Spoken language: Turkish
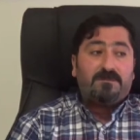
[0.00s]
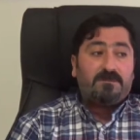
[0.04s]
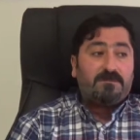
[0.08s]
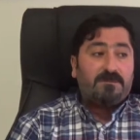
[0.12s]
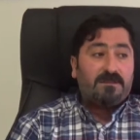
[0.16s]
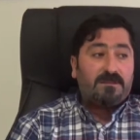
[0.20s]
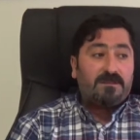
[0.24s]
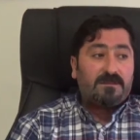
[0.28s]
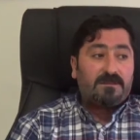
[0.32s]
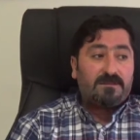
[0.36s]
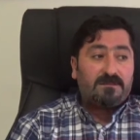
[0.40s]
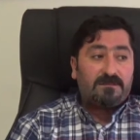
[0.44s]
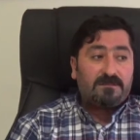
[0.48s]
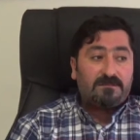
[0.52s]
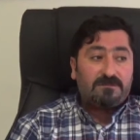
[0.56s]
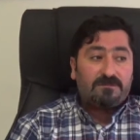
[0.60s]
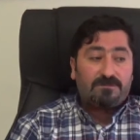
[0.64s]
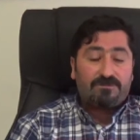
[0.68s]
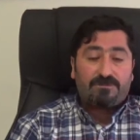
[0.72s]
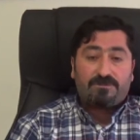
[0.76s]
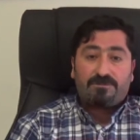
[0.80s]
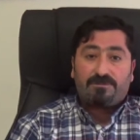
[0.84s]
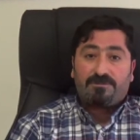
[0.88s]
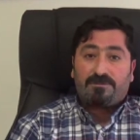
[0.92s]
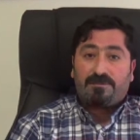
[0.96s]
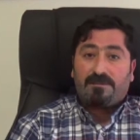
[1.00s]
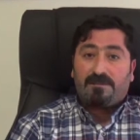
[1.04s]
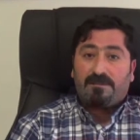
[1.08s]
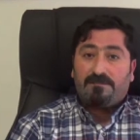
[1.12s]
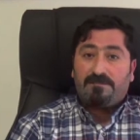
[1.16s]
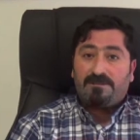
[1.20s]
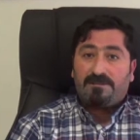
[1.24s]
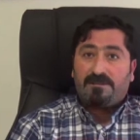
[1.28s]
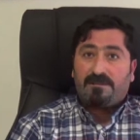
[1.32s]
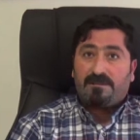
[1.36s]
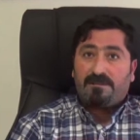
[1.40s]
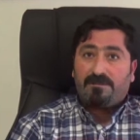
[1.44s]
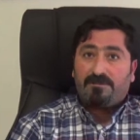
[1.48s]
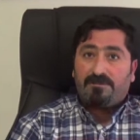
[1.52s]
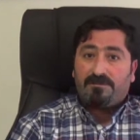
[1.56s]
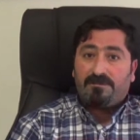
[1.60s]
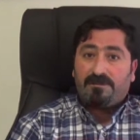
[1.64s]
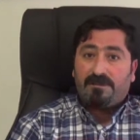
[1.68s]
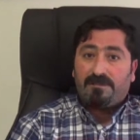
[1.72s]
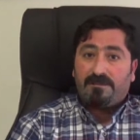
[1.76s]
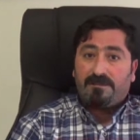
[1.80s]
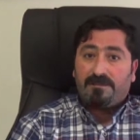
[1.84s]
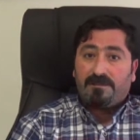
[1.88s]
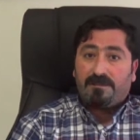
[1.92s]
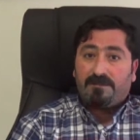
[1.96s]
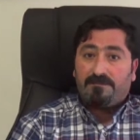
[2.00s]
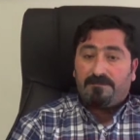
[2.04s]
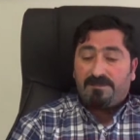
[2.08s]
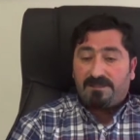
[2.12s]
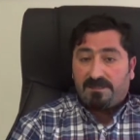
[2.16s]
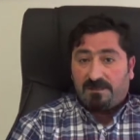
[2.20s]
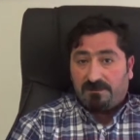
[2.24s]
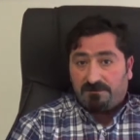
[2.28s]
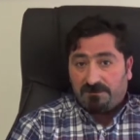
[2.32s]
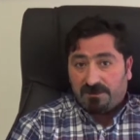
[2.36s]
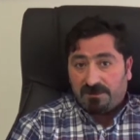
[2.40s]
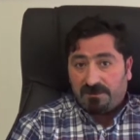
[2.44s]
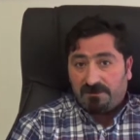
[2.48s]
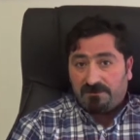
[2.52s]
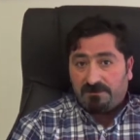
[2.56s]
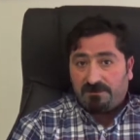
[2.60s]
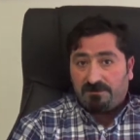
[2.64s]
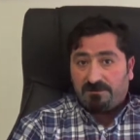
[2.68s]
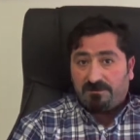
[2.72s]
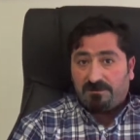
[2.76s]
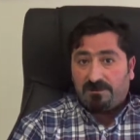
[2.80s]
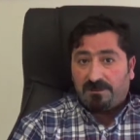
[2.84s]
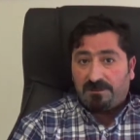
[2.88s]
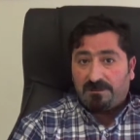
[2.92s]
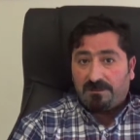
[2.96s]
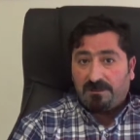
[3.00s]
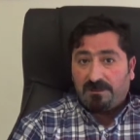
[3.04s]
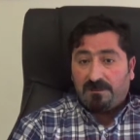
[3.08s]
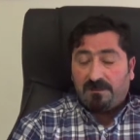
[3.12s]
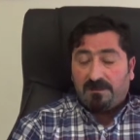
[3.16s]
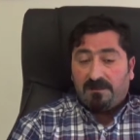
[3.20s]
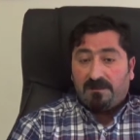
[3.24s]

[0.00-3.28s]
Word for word: babaları o çocukları bizlere gönderirken bize emanet ediyorlar.